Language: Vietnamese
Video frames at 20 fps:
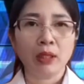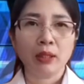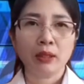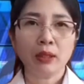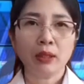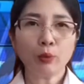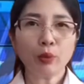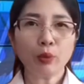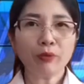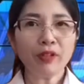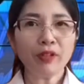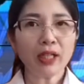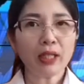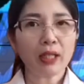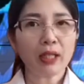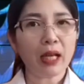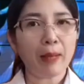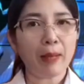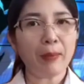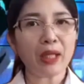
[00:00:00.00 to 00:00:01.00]
Thưa quý vị
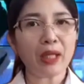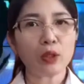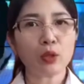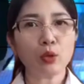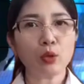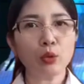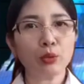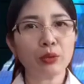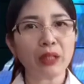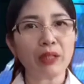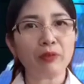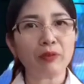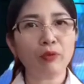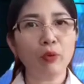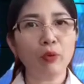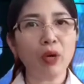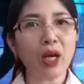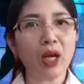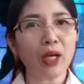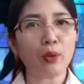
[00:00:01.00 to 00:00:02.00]
là mặc dù thành
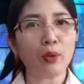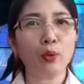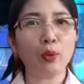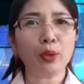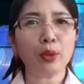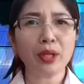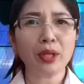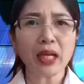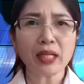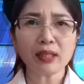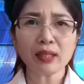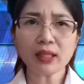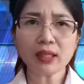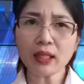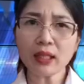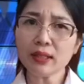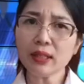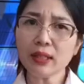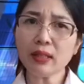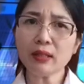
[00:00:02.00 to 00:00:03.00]
phố Hà Nội đã
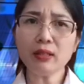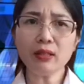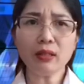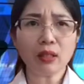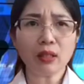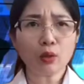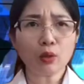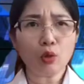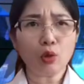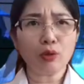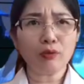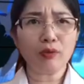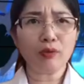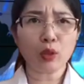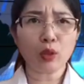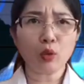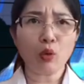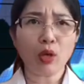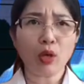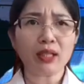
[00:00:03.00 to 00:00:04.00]
rất nhân nhượng đối với
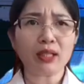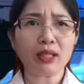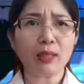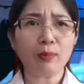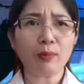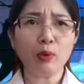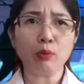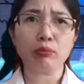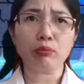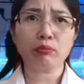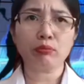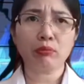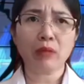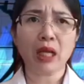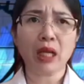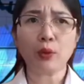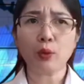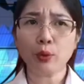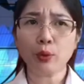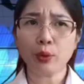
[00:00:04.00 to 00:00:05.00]
tòa giám mục
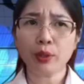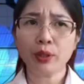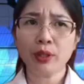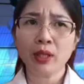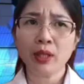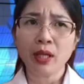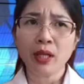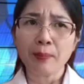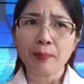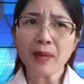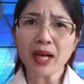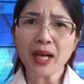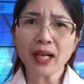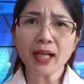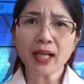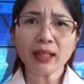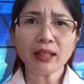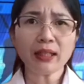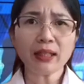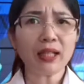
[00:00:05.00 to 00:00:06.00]
Hà Nội bằng
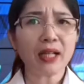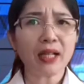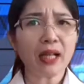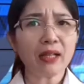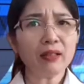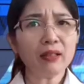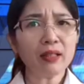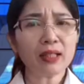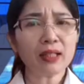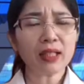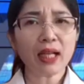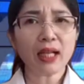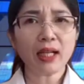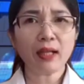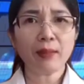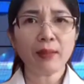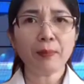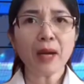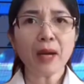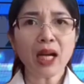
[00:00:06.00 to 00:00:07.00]
cách là đã đưa
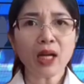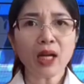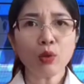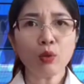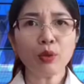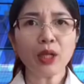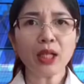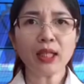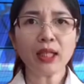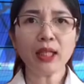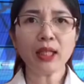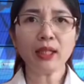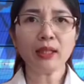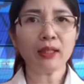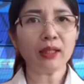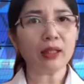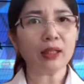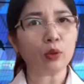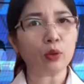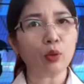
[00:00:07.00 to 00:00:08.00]
ra ba khu đất khác
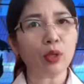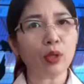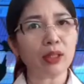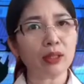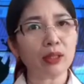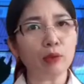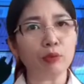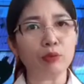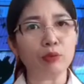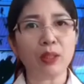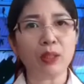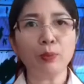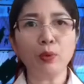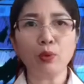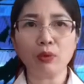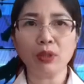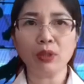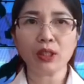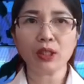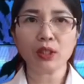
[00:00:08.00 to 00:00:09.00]
để tòa tổng giám
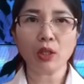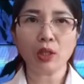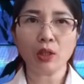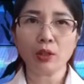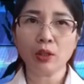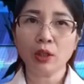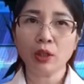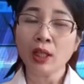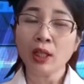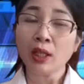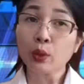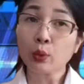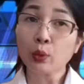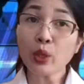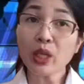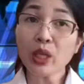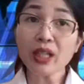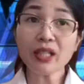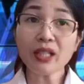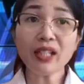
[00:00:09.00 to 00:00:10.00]
mục lựa chọn.
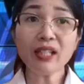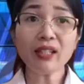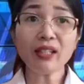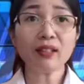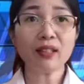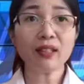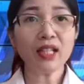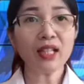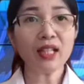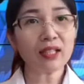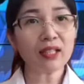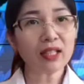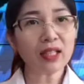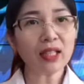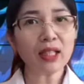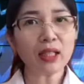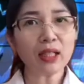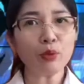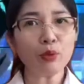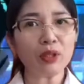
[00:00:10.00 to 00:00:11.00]
Tuy nhiên, thiện
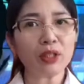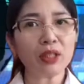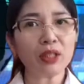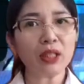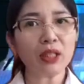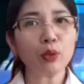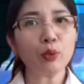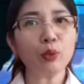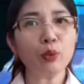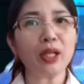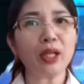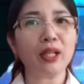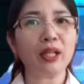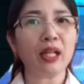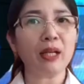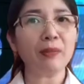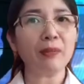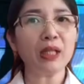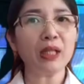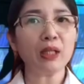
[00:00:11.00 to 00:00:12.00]
chí của chính quyền
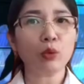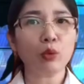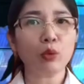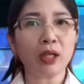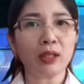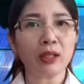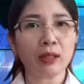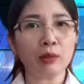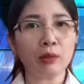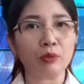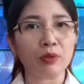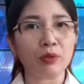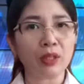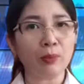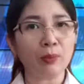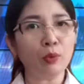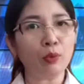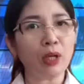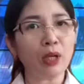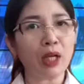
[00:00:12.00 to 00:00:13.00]
đã bị tòa tổng
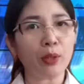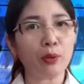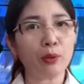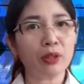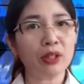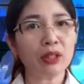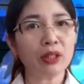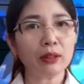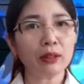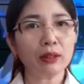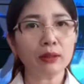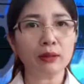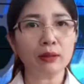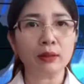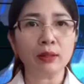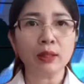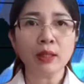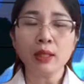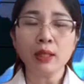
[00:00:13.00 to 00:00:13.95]
giám mục Hà Nội khước từ